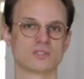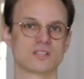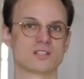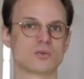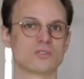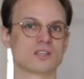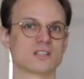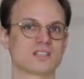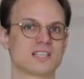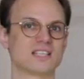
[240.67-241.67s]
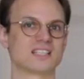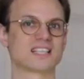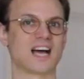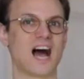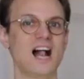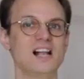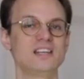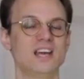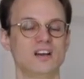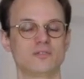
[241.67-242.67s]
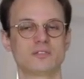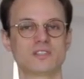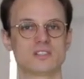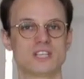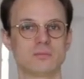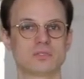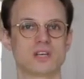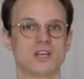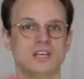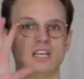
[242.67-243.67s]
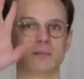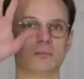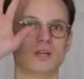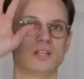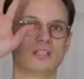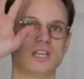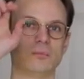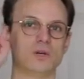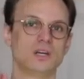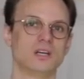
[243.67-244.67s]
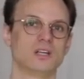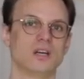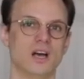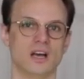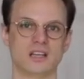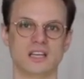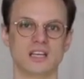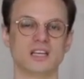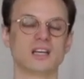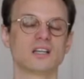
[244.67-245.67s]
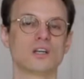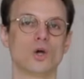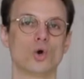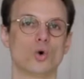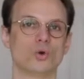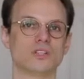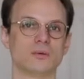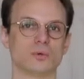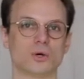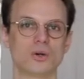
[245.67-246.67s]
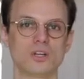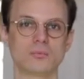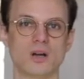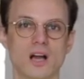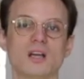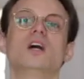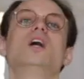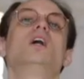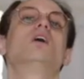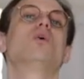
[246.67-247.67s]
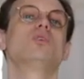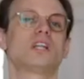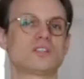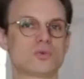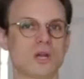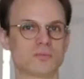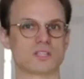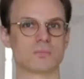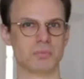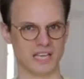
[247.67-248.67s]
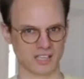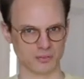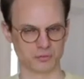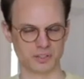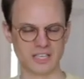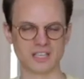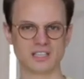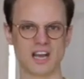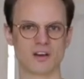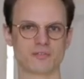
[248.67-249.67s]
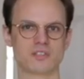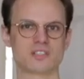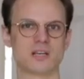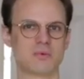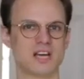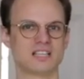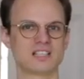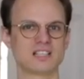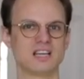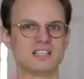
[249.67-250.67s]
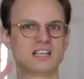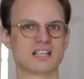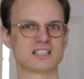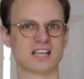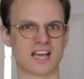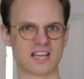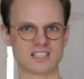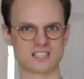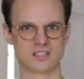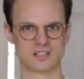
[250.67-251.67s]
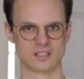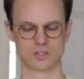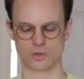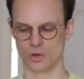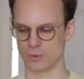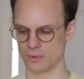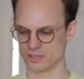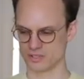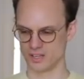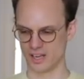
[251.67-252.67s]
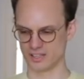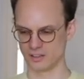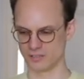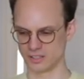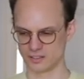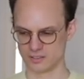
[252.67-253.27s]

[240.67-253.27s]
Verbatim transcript: unseres, unseres zentralen Nervensystems, eben dem äh, Gehirn und dem Rückenmark und dazu eben das periphere Nervensystem, das den ganzen Rest des Körpers innerviert.